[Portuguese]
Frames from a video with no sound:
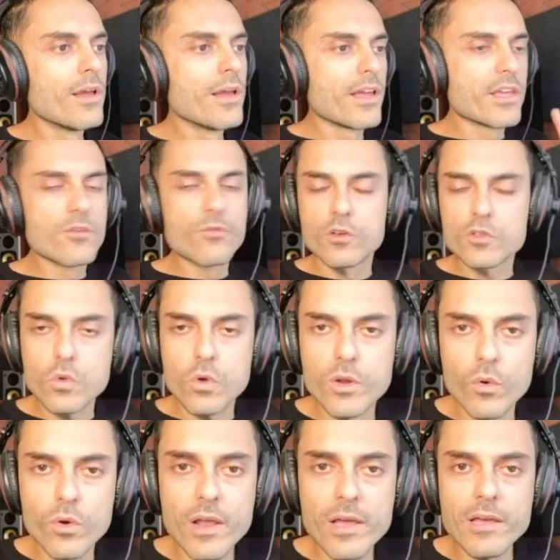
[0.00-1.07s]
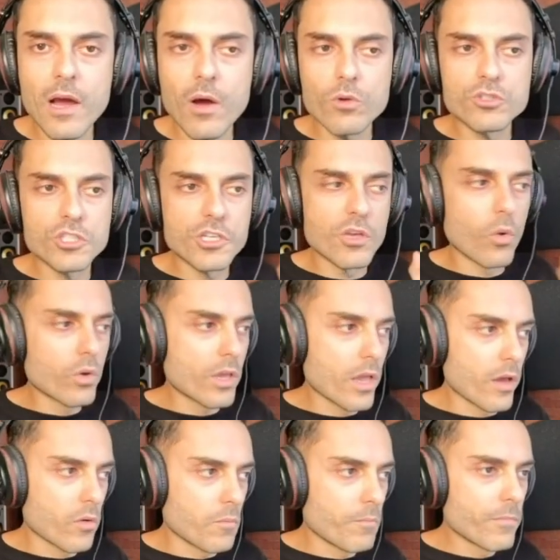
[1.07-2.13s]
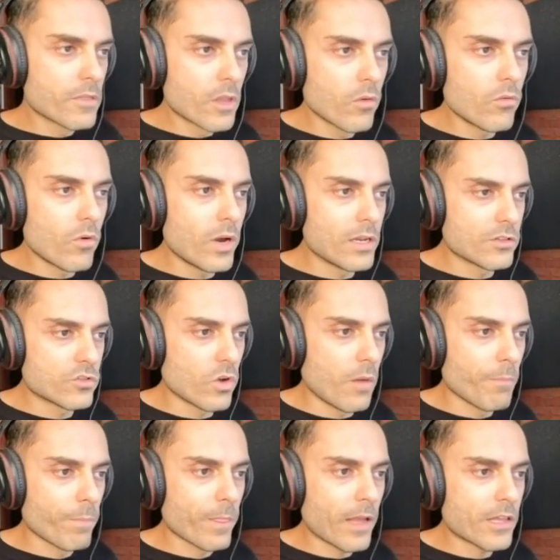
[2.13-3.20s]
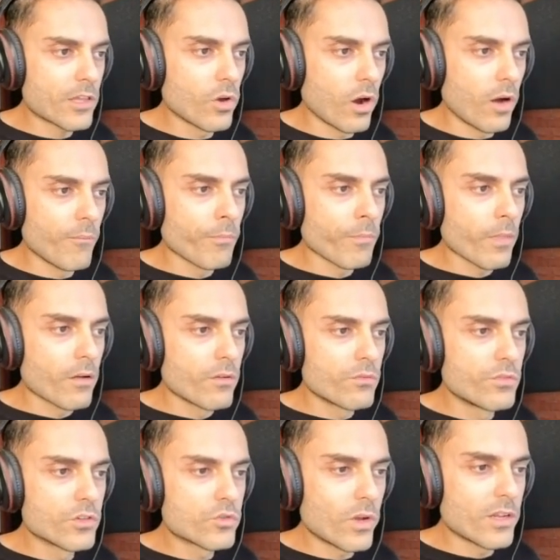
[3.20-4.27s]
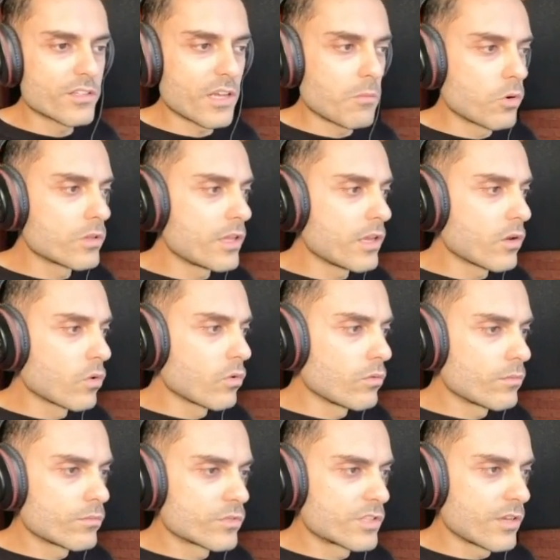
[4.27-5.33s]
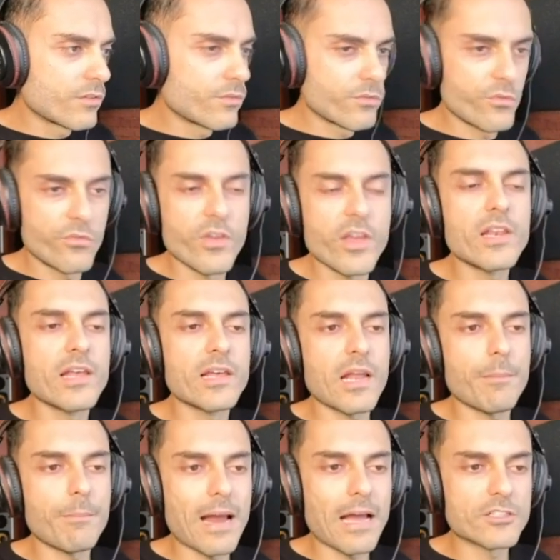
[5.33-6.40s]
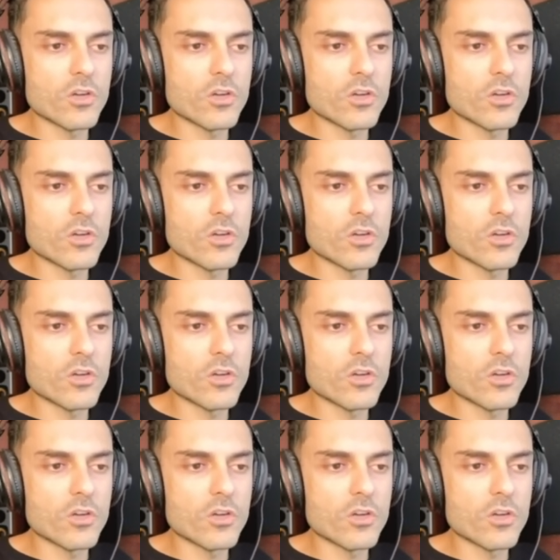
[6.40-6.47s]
e vou escolher o layout que eu quero. Então, olha só, daqui tá ó, visualizar modelo, você vê né, na prática